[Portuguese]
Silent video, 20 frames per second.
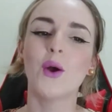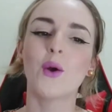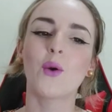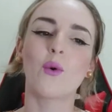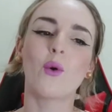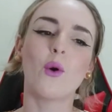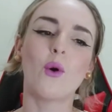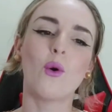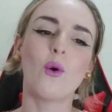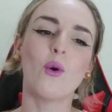
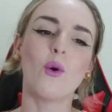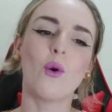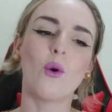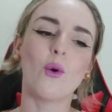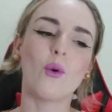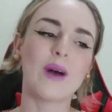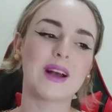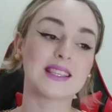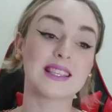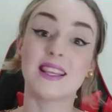
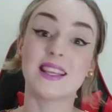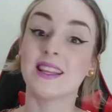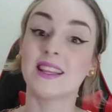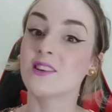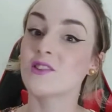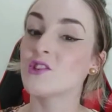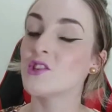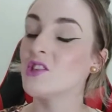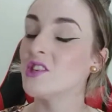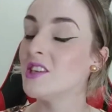com as
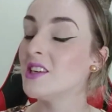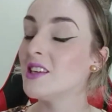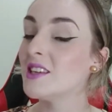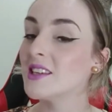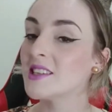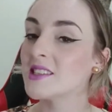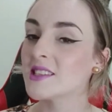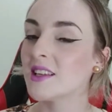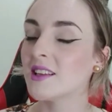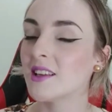
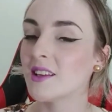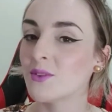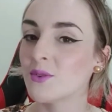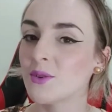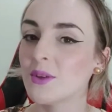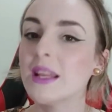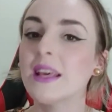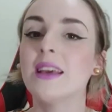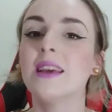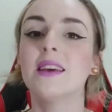energias da
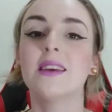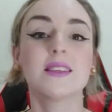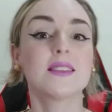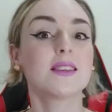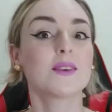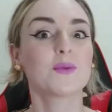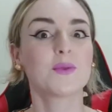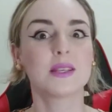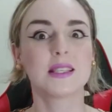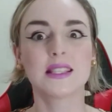
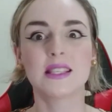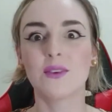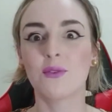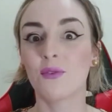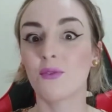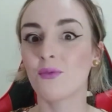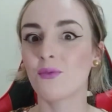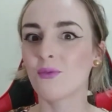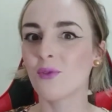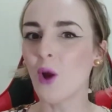natureza, com esse
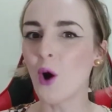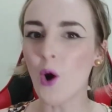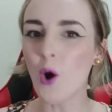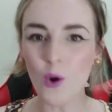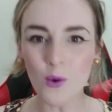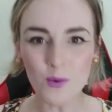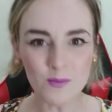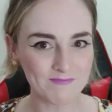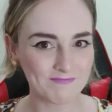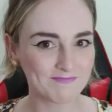
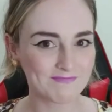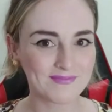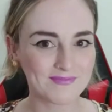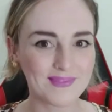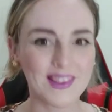flow,